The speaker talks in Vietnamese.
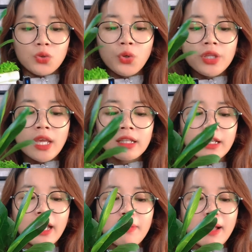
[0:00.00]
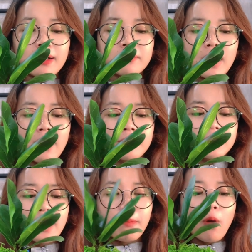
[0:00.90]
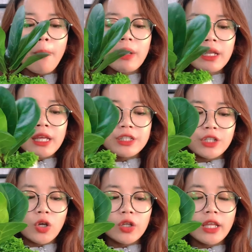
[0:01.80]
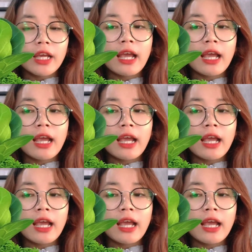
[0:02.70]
Tuy nhiên thì cây bằng à, Singapore mini chỉ có thể